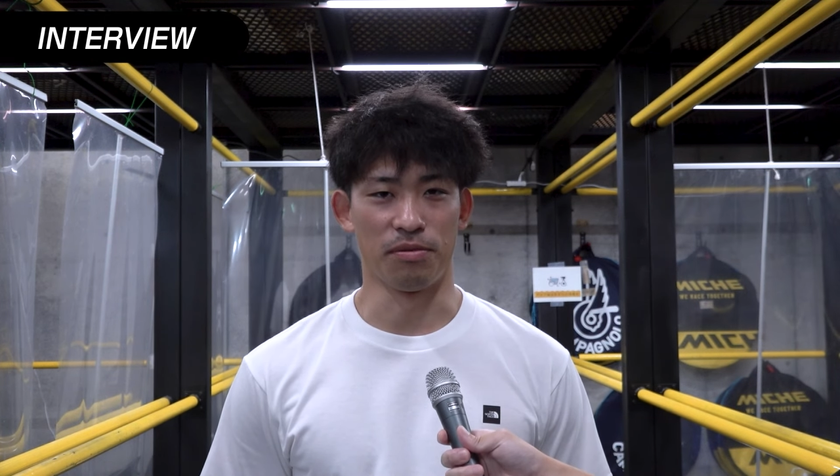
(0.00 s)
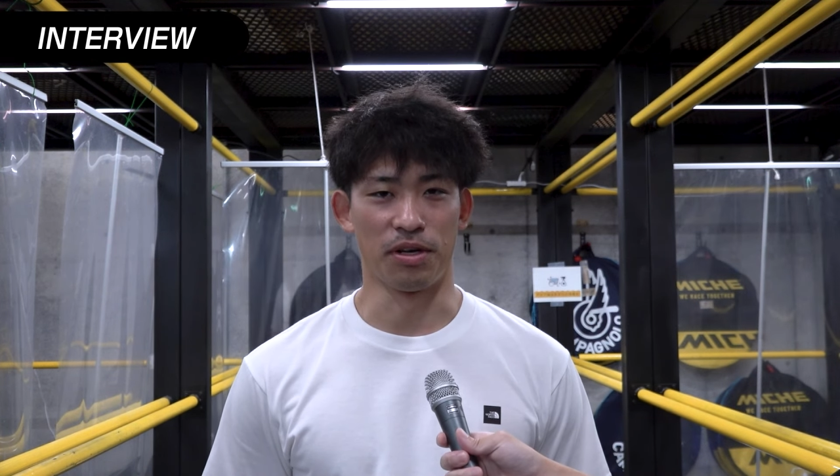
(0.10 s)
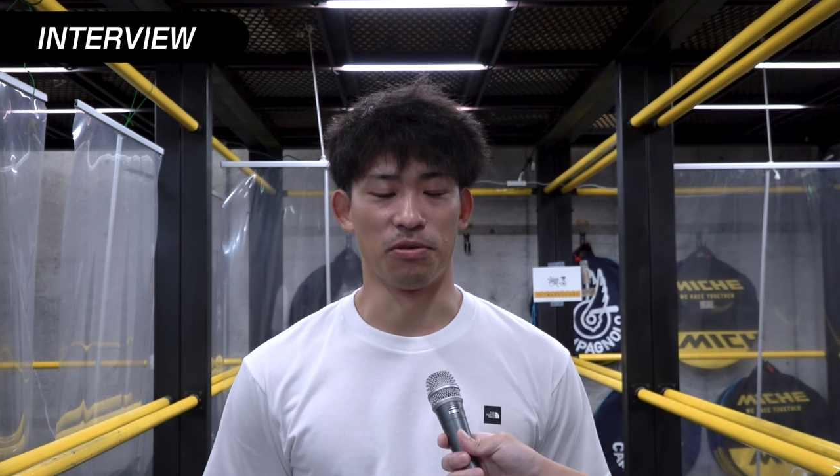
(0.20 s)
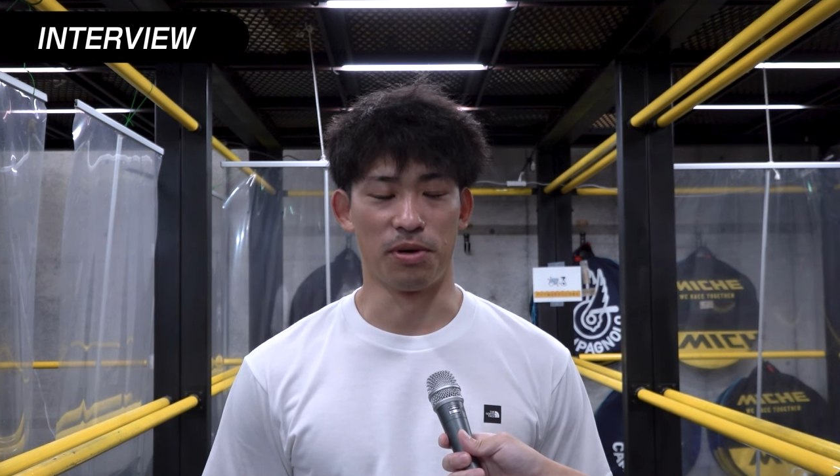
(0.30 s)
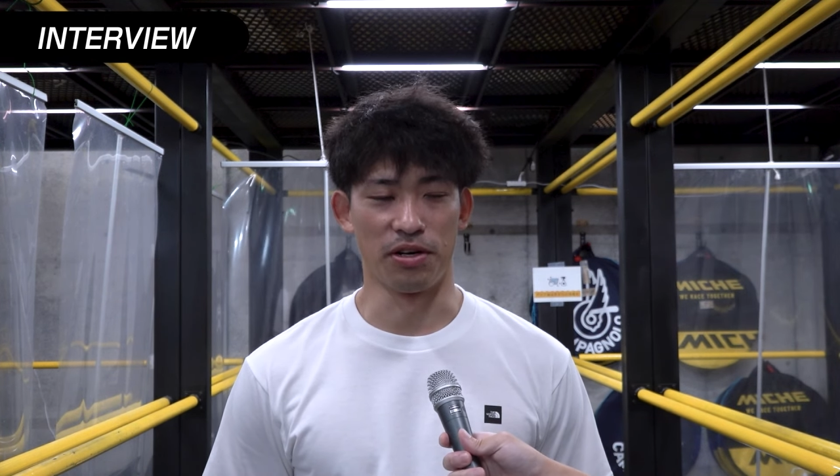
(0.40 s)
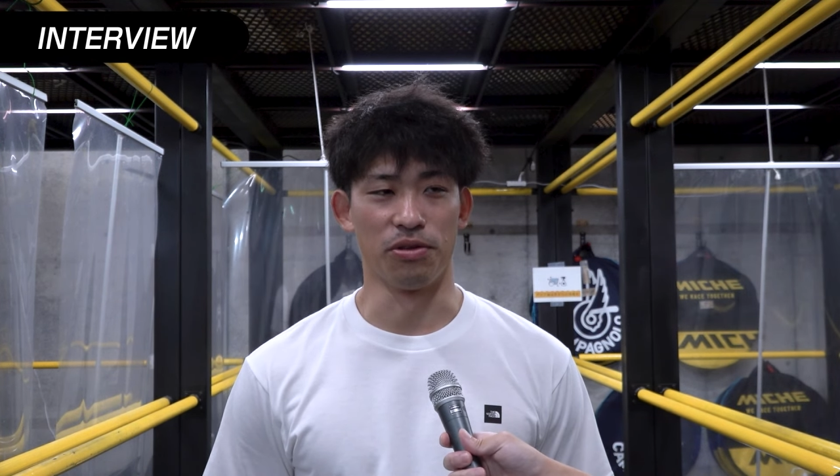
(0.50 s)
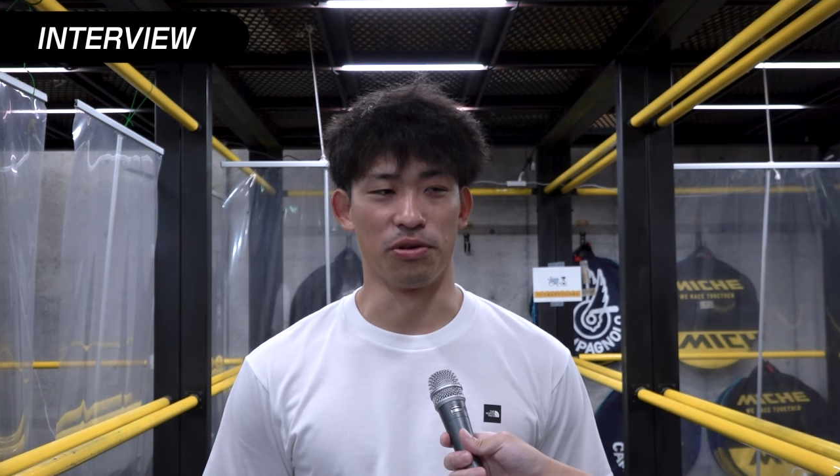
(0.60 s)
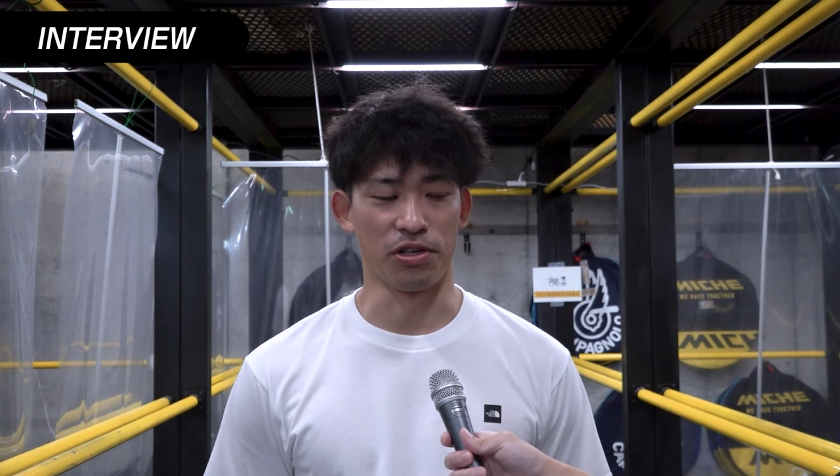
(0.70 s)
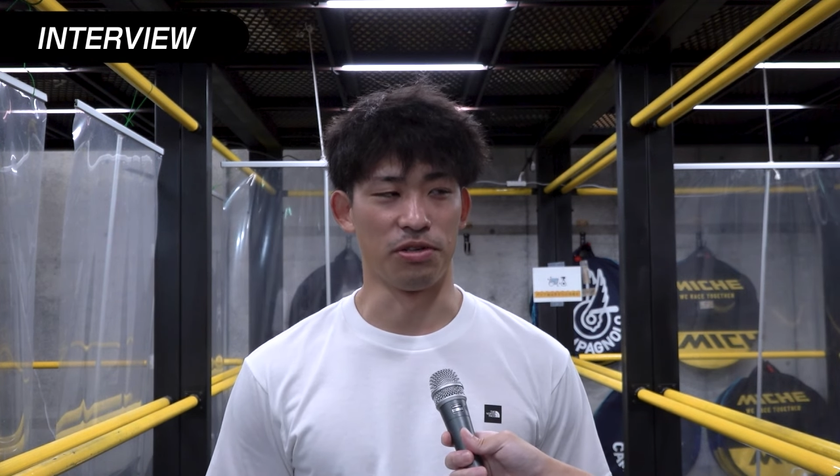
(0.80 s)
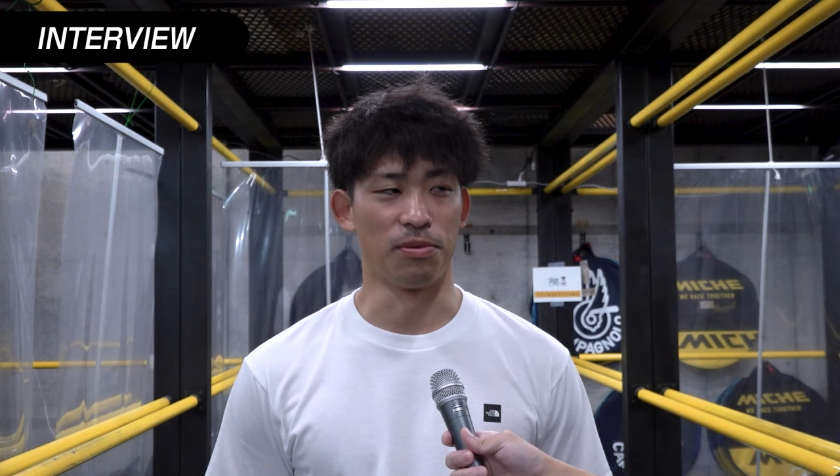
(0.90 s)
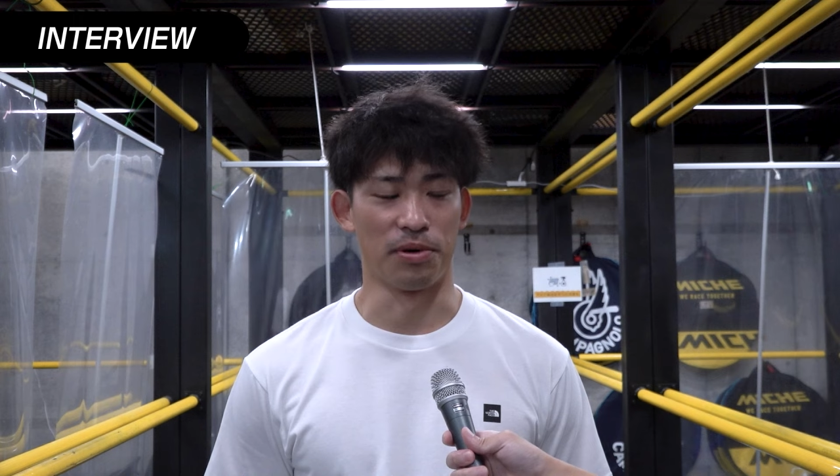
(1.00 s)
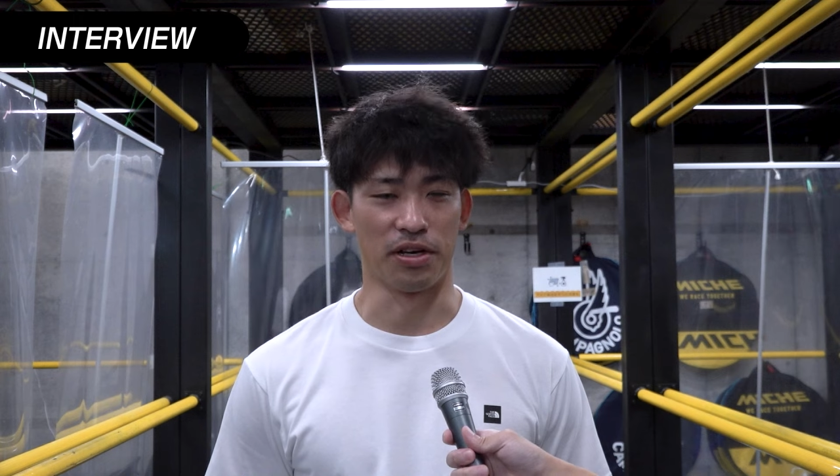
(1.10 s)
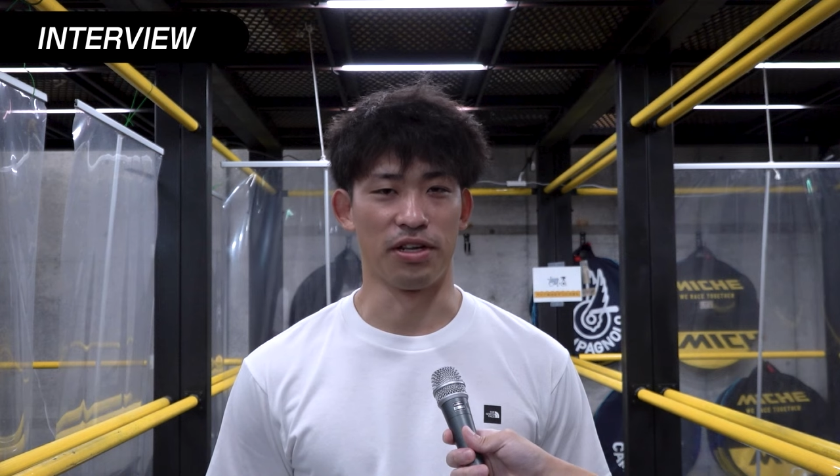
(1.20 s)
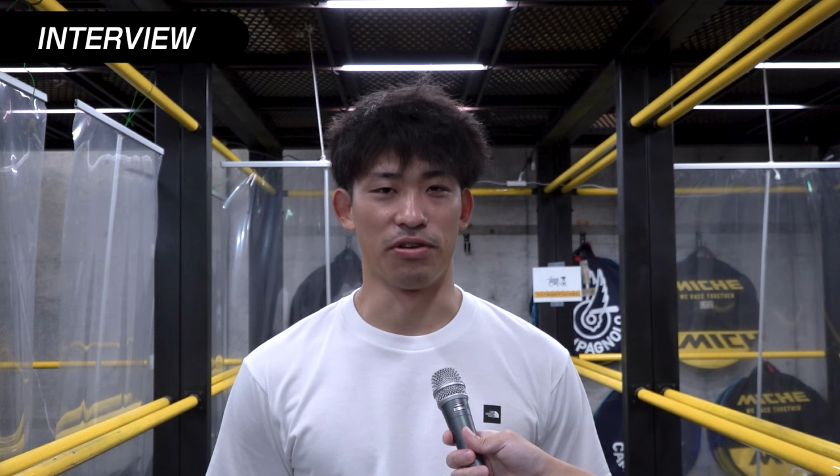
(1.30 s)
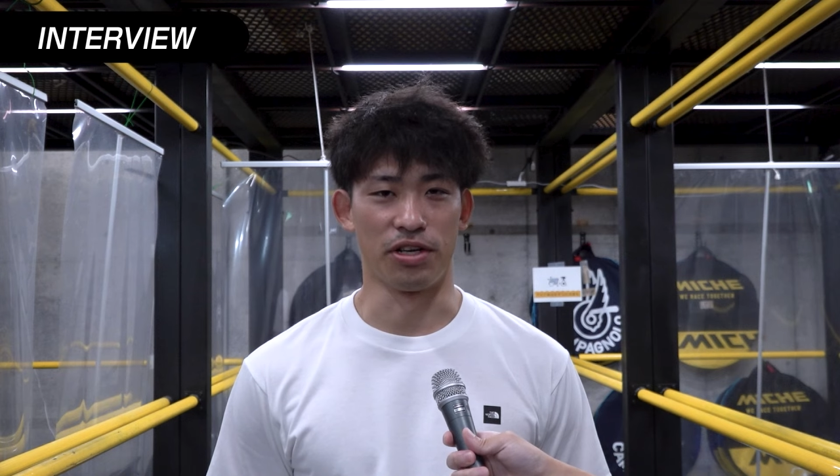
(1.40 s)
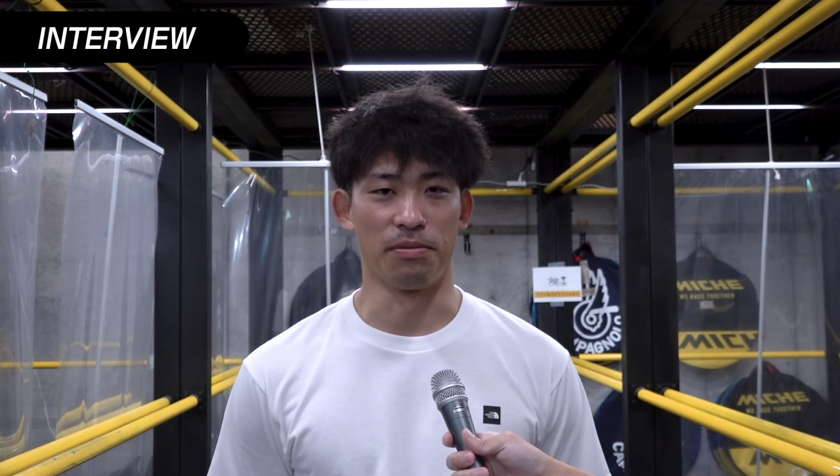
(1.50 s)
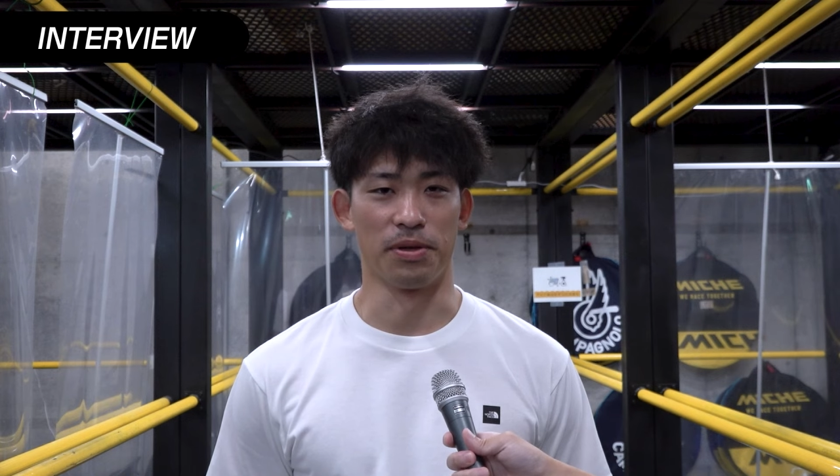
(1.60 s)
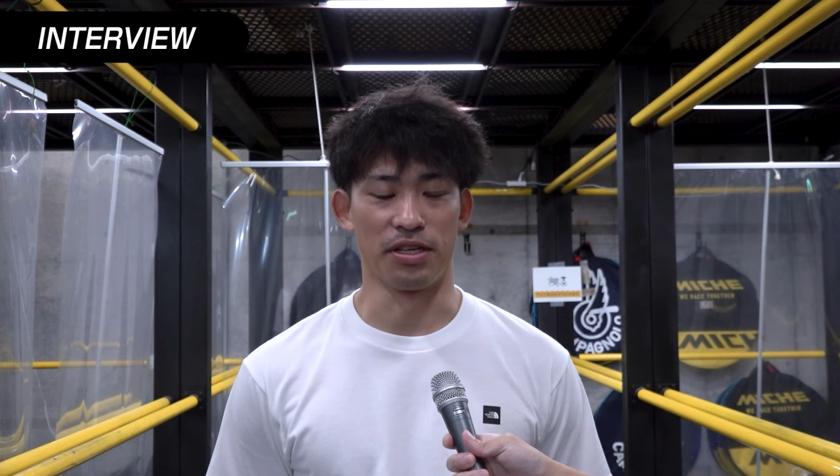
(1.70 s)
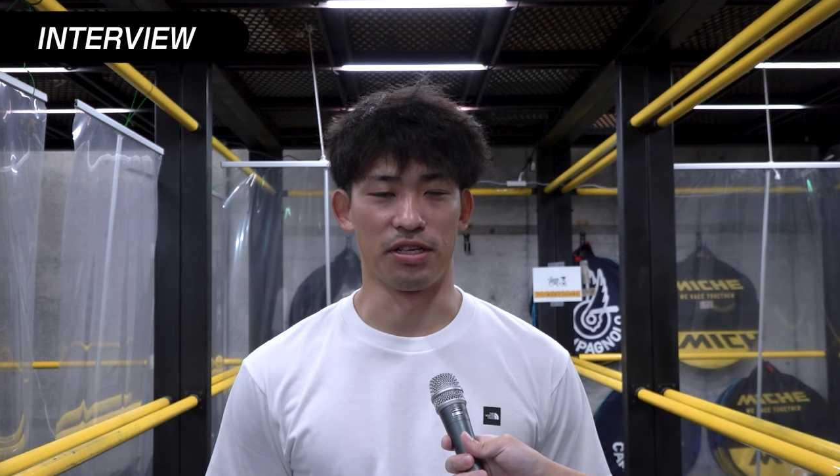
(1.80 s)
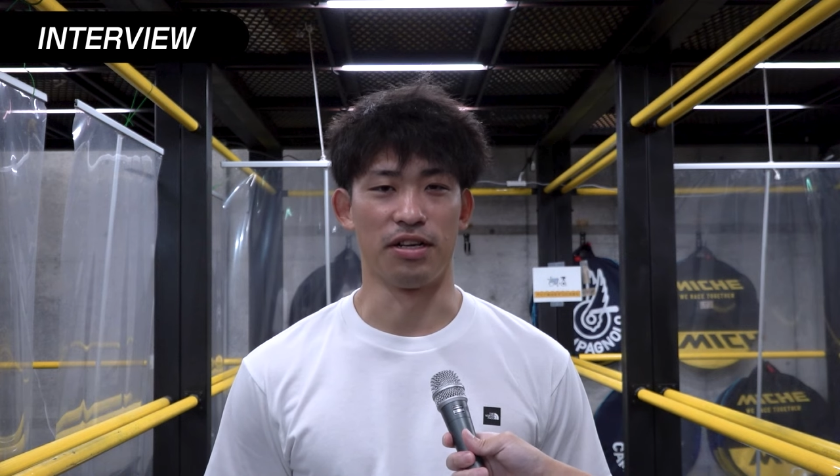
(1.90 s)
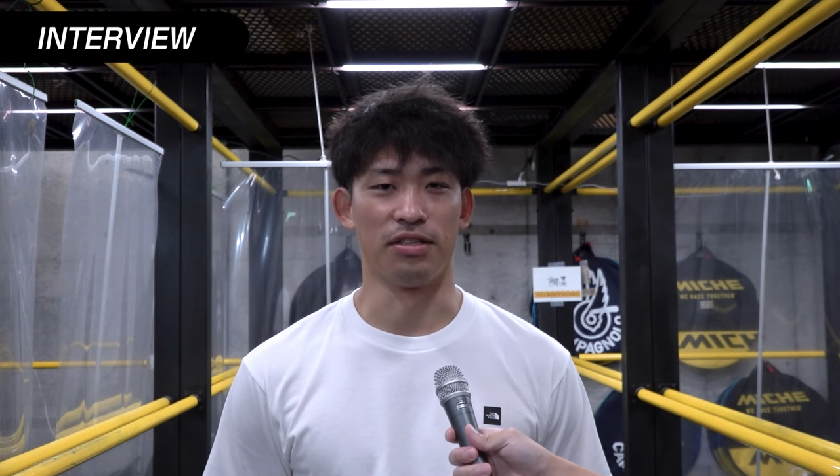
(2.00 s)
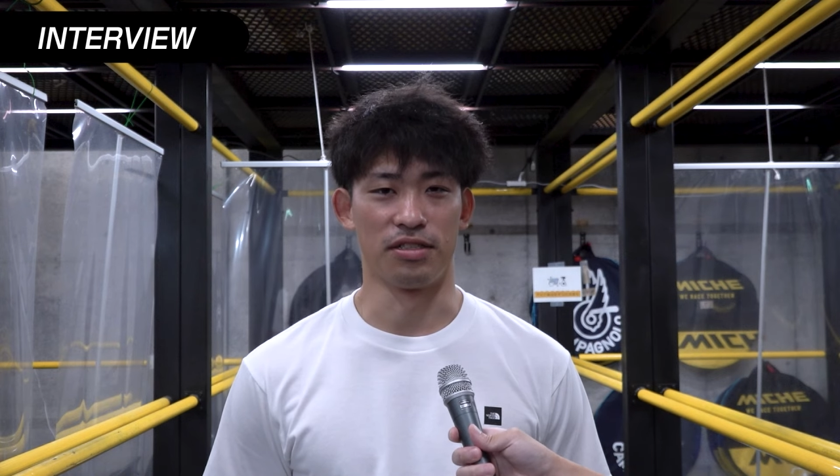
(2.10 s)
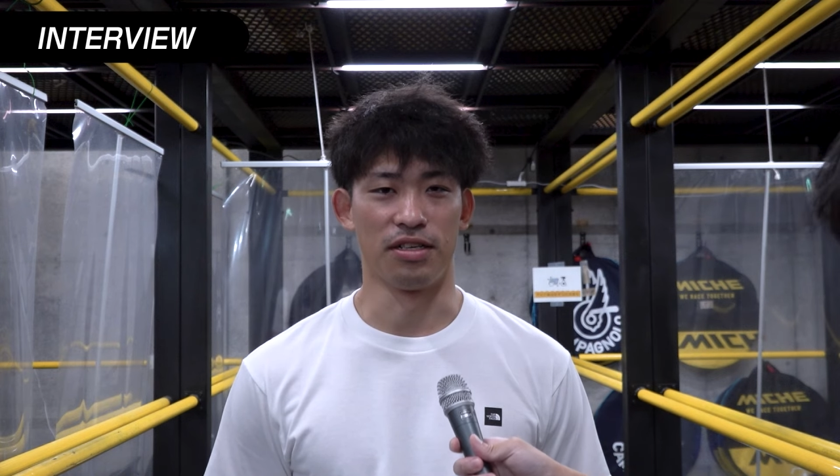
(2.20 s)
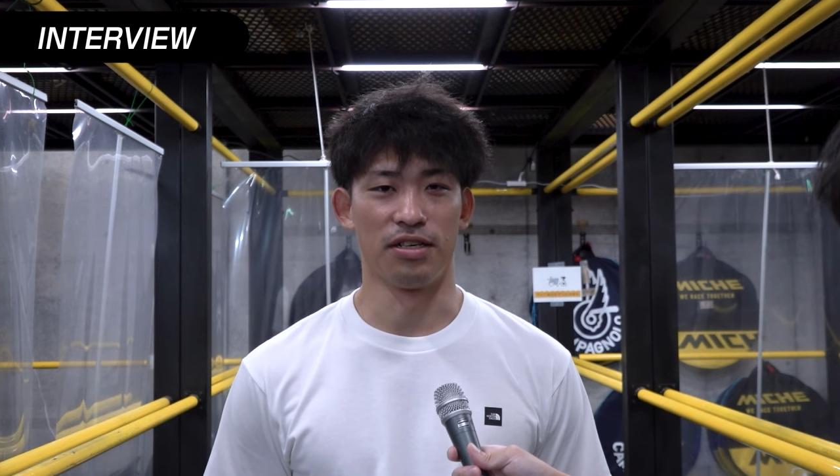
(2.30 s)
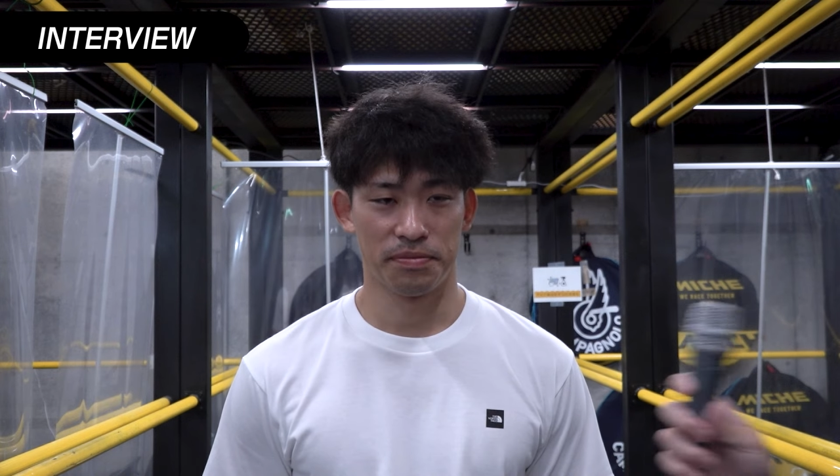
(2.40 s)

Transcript: あと周りの同期にも負けないように頑張っていきたいですね。